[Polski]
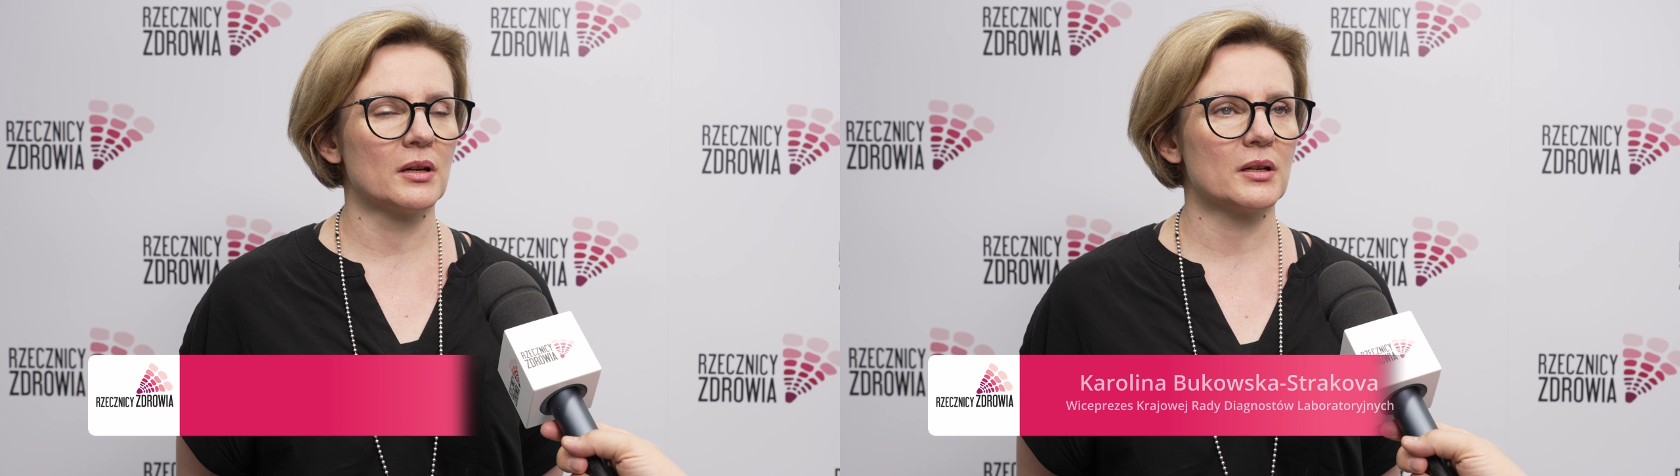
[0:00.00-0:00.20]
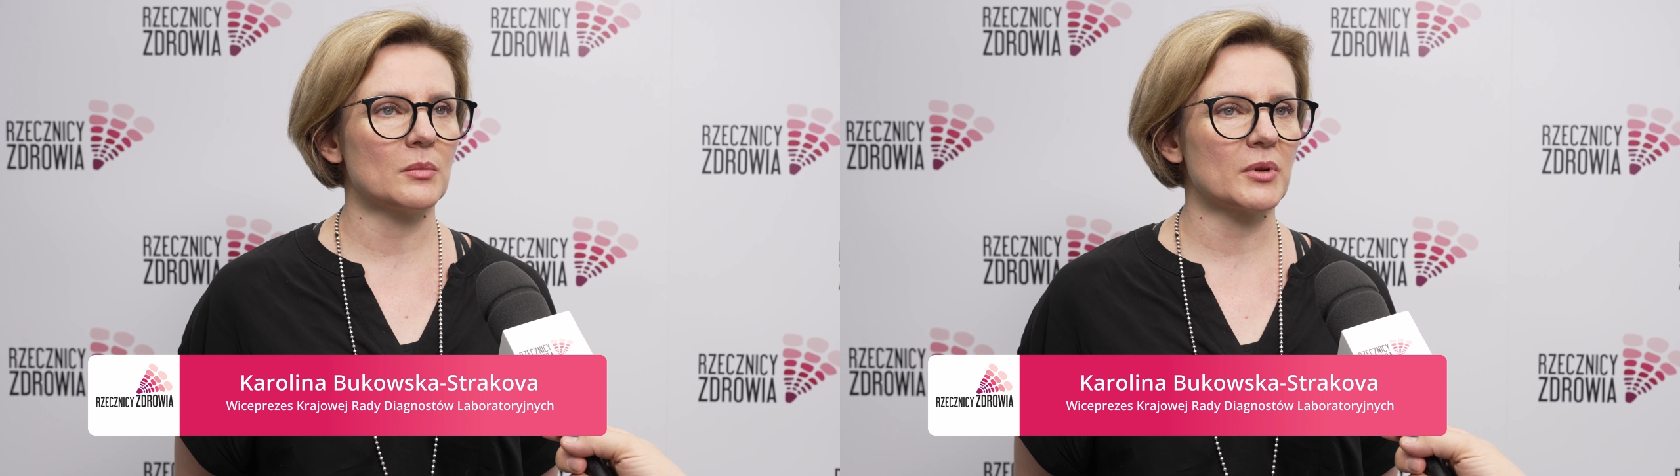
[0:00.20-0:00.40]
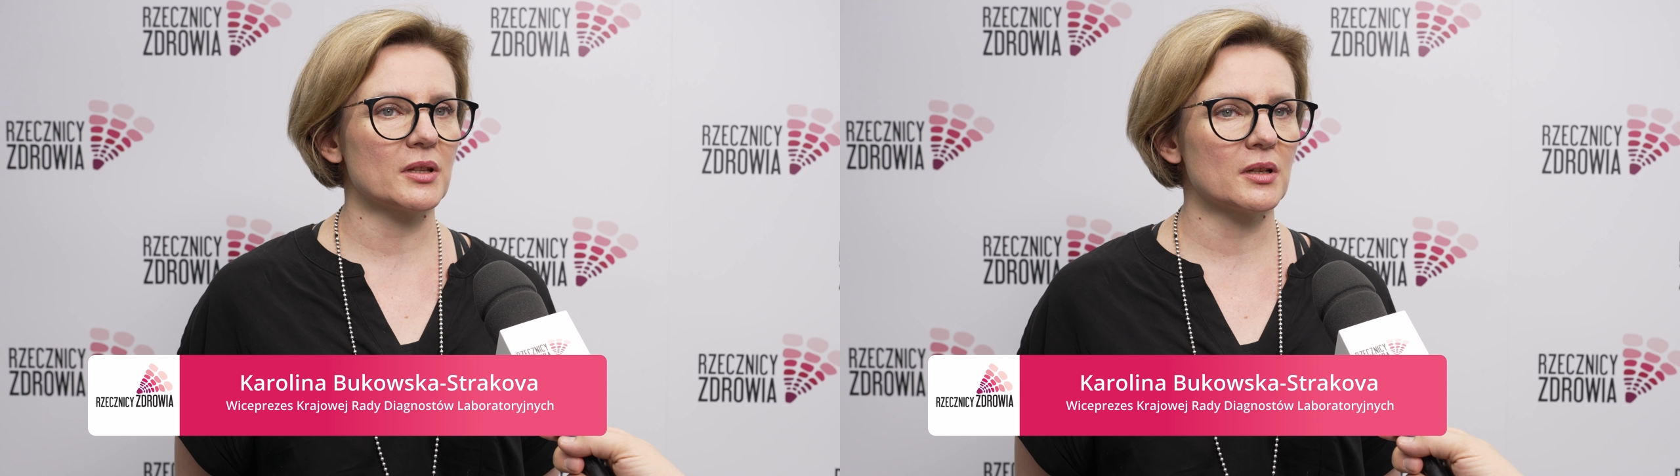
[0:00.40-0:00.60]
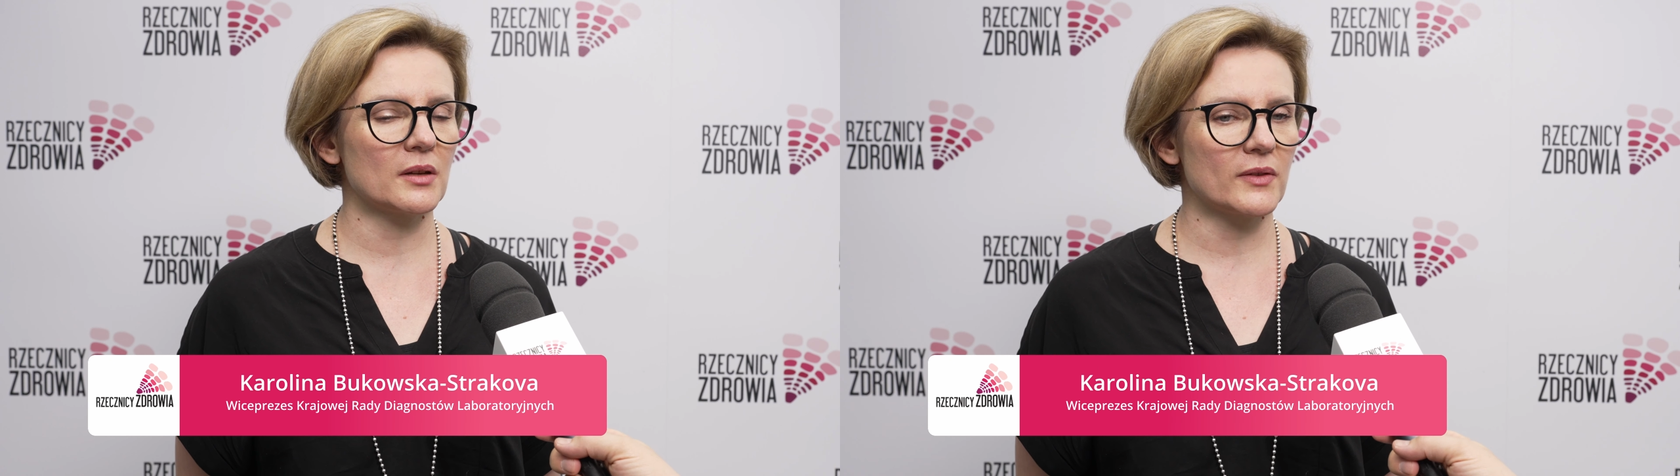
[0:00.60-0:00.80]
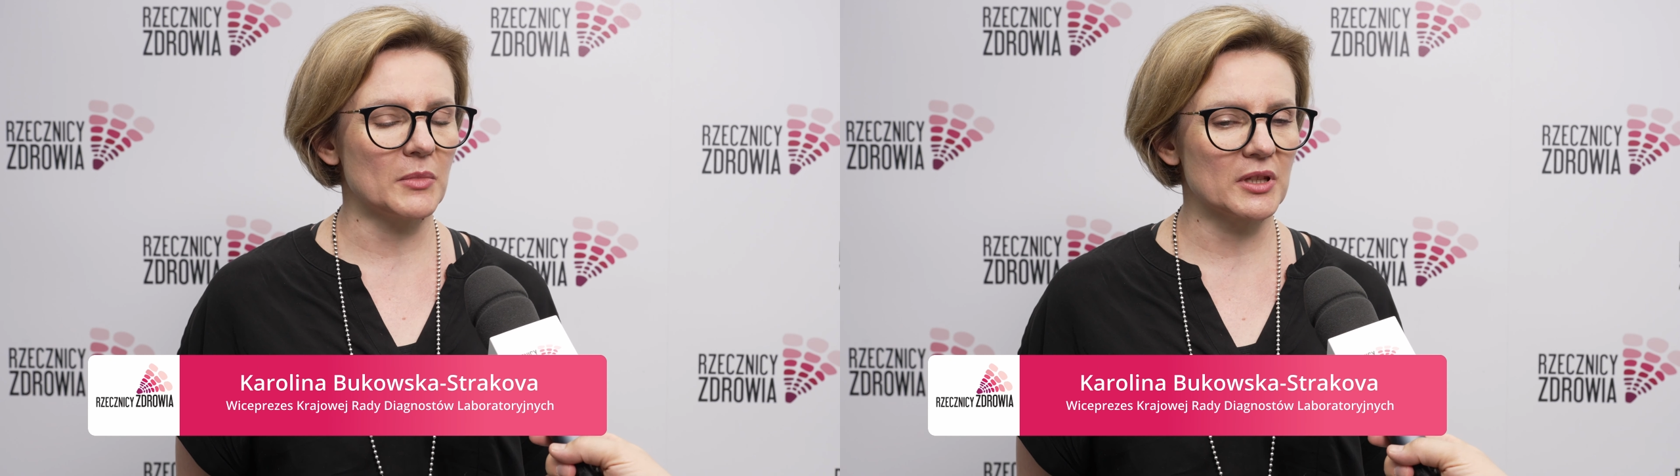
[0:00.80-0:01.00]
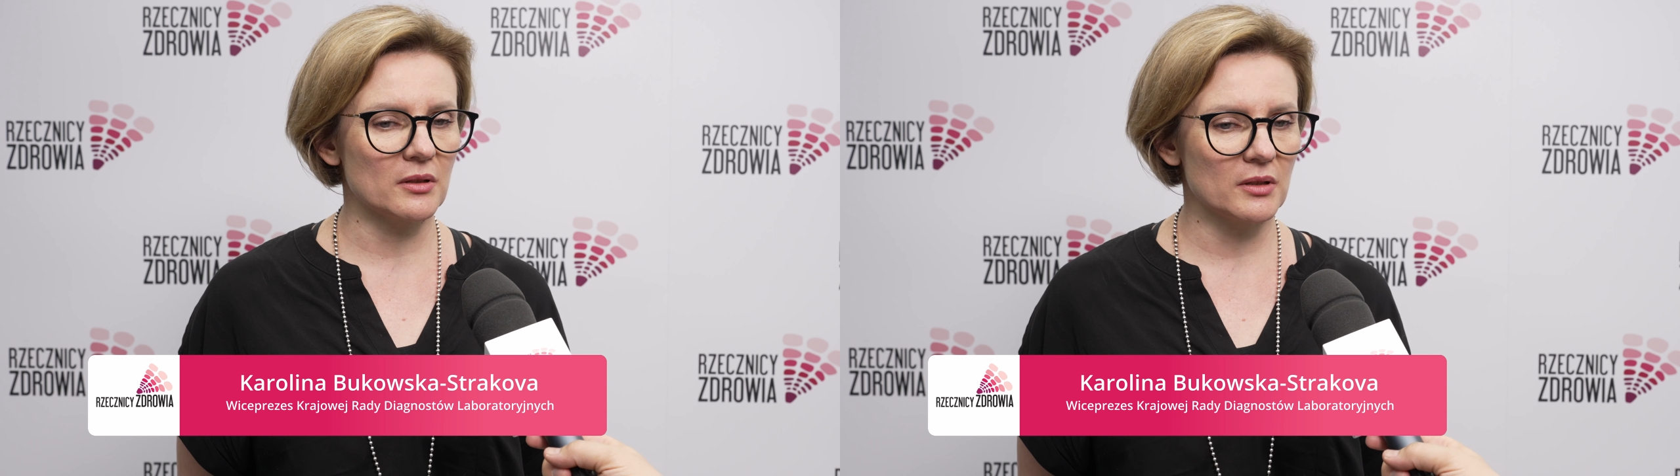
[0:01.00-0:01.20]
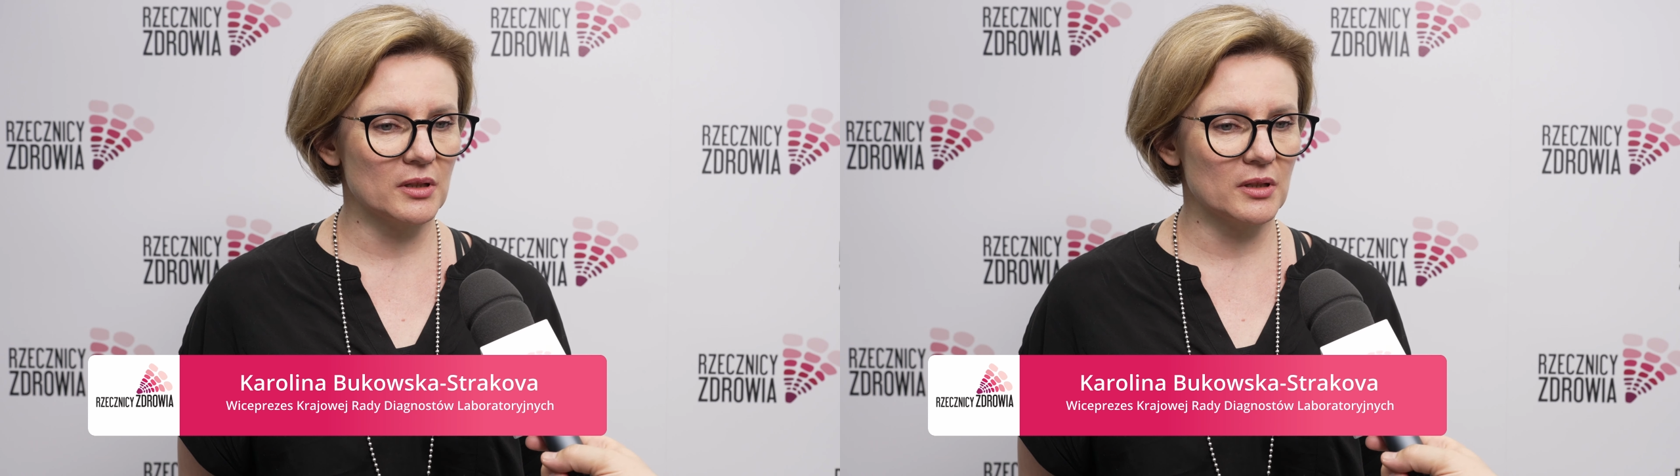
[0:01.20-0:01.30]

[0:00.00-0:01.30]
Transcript: laboratoryjnej w hematologii,